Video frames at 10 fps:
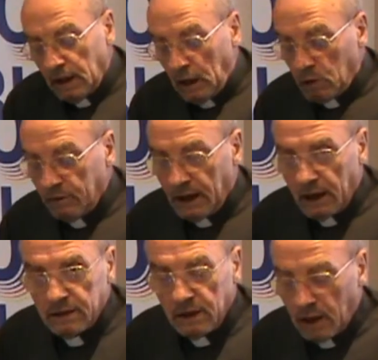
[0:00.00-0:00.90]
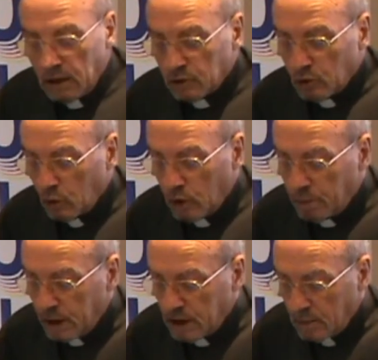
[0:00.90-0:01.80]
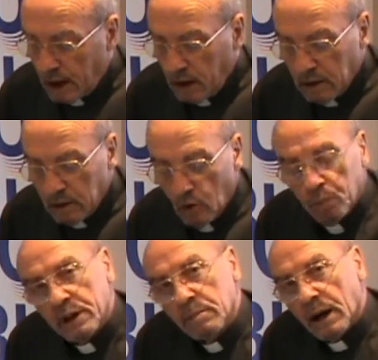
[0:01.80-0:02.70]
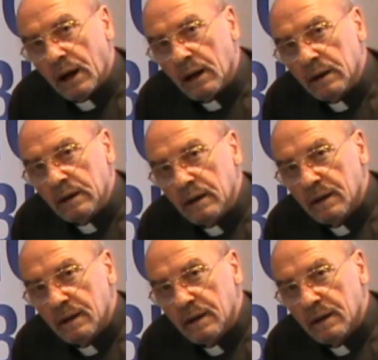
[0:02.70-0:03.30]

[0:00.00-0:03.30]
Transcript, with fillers: equivale a dire sono qui per gli ebrei, non per i pagani.